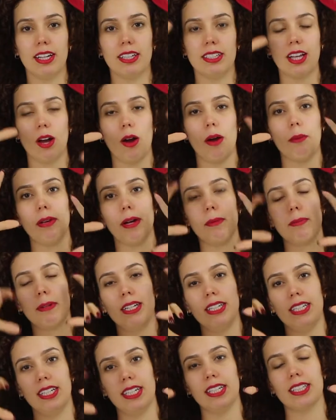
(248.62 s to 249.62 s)
Então a minha
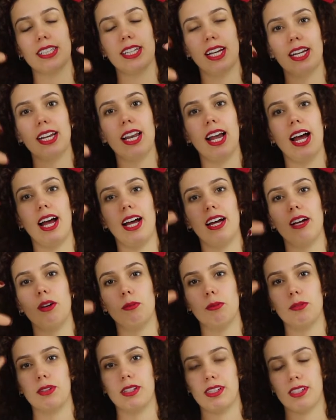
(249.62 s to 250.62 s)
planilha tem lá
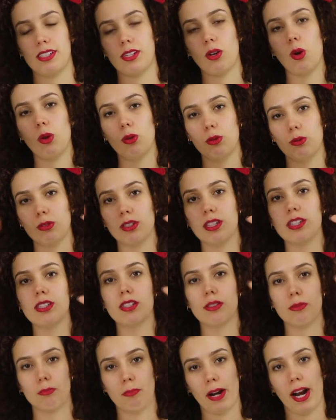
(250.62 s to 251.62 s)
umas
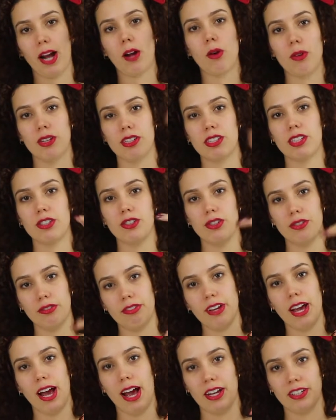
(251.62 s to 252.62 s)
colunas para coisas de
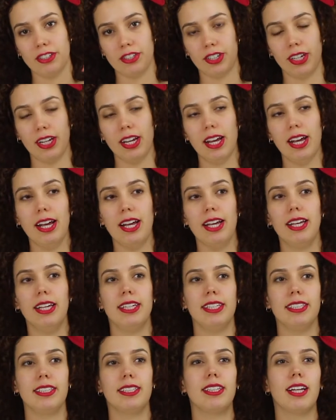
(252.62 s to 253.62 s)
viagem.
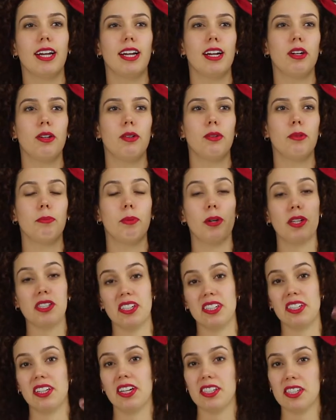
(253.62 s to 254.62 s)
Então, pode
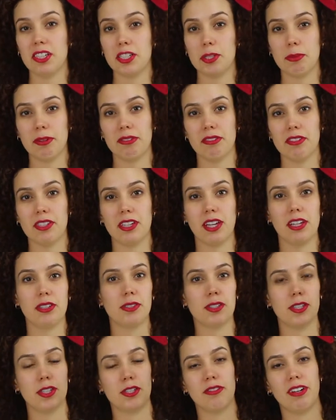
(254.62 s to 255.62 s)
ser interessante para vocês,
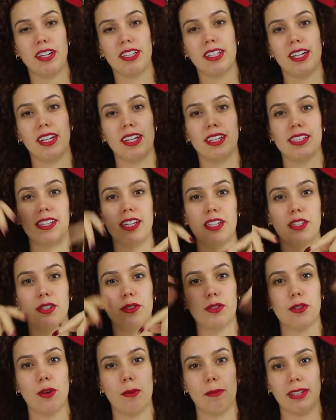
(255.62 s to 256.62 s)
se você tiver interesse, deixe
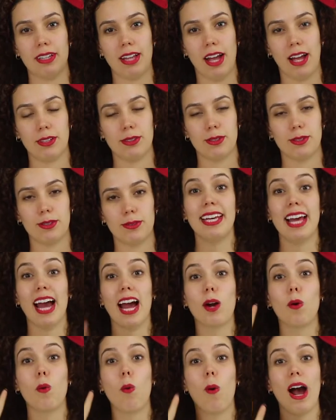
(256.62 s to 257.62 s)
nos comentários. E
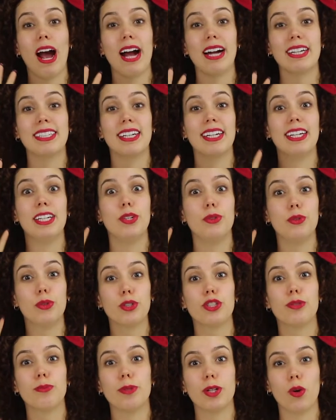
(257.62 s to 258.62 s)
a quarta e
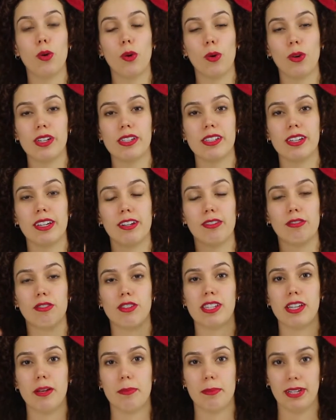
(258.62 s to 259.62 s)
última coisa que
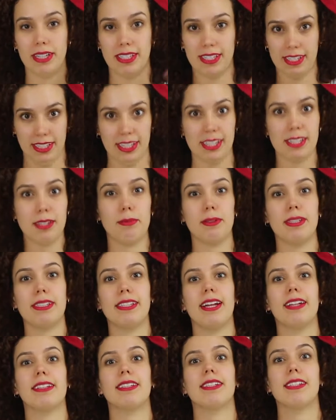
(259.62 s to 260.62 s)
você precisa
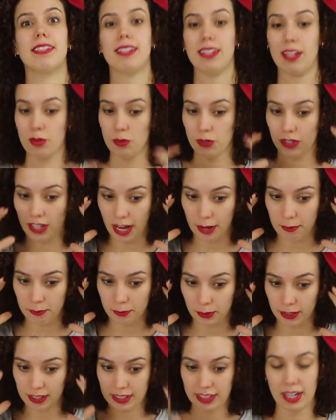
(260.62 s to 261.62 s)
prestar atenção, que é
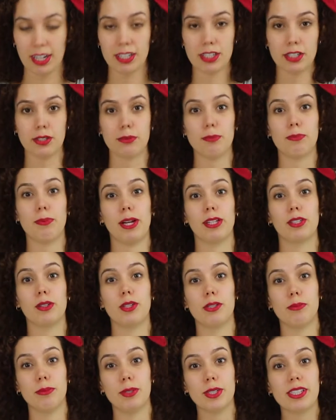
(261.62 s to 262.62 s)
importante para
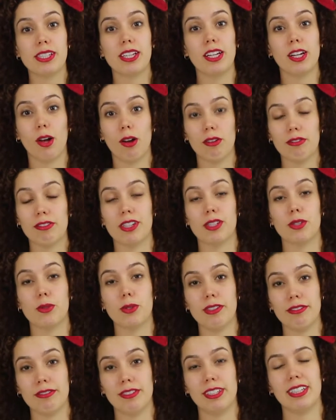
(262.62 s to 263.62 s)
2019 na
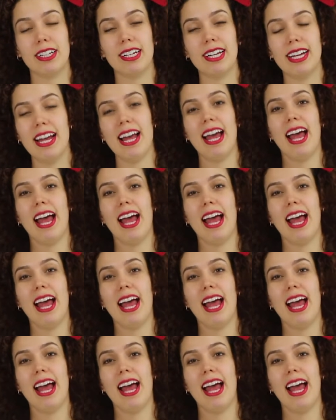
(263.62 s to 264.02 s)
sua vida,